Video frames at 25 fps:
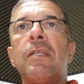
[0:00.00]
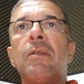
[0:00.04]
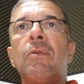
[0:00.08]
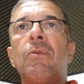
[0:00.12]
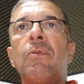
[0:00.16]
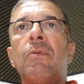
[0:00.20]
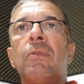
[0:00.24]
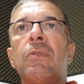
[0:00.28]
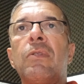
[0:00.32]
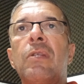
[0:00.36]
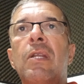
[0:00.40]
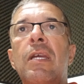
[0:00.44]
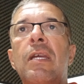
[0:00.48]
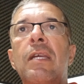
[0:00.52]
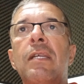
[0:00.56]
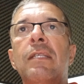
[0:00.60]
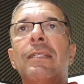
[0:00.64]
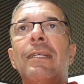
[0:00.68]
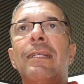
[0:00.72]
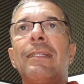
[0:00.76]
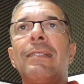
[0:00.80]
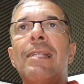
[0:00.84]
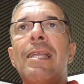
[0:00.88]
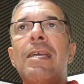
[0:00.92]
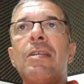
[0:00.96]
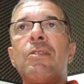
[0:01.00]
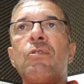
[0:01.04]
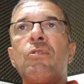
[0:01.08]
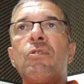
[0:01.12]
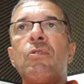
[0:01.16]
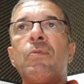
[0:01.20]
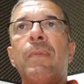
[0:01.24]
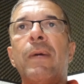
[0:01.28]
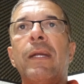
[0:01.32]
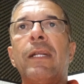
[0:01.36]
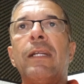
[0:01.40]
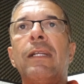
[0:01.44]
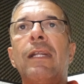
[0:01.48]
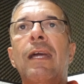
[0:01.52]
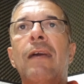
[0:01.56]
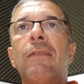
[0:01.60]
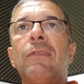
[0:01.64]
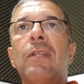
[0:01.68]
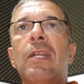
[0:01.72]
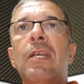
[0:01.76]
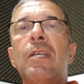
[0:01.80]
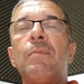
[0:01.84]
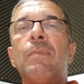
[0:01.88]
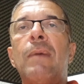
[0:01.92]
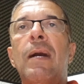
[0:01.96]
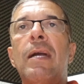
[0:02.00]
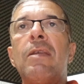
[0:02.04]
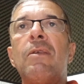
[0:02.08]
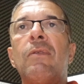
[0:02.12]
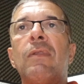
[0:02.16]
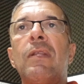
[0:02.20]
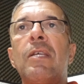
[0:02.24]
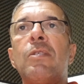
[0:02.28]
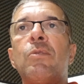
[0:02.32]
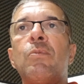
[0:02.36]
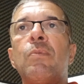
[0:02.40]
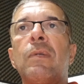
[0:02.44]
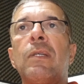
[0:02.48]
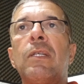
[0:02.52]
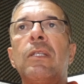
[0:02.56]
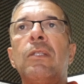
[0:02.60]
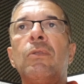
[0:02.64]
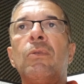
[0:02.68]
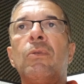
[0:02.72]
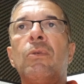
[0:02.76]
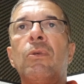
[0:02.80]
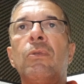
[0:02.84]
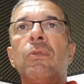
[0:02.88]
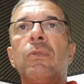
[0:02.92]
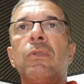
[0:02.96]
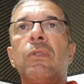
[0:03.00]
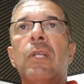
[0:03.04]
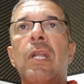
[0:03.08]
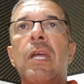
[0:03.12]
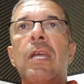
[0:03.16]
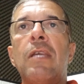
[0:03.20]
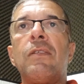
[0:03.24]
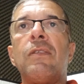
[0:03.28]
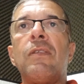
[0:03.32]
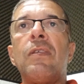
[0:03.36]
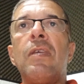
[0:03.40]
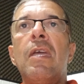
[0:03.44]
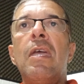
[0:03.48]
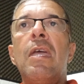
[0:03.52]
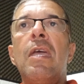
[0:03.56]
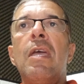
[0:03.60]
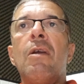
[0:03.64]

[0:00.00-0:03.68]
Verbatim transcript: com 3, Atlético do Paraná 3, Bahia é o 15 com 3,